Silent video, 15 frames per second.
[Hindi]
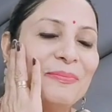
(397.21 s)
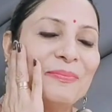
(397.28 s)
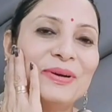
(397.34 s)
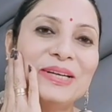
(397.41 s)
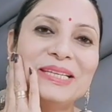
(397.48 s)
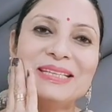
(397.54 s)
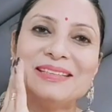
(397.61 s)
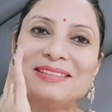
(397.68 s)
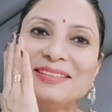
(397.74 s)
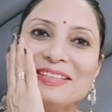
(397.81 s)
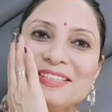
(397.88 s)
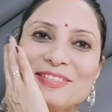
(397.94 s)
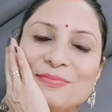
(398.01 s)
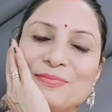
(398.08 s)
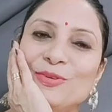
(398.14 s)
बढ़िया इतना
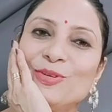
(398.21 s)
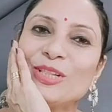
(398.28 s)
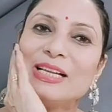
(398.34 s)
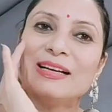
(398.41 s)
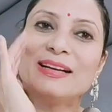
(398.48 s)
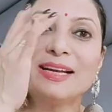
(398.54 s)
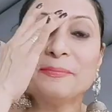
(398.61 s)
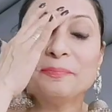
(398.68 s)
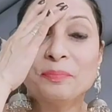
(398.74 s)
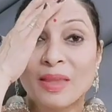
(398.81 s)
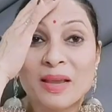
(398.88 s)
स्मूथ लग रहा है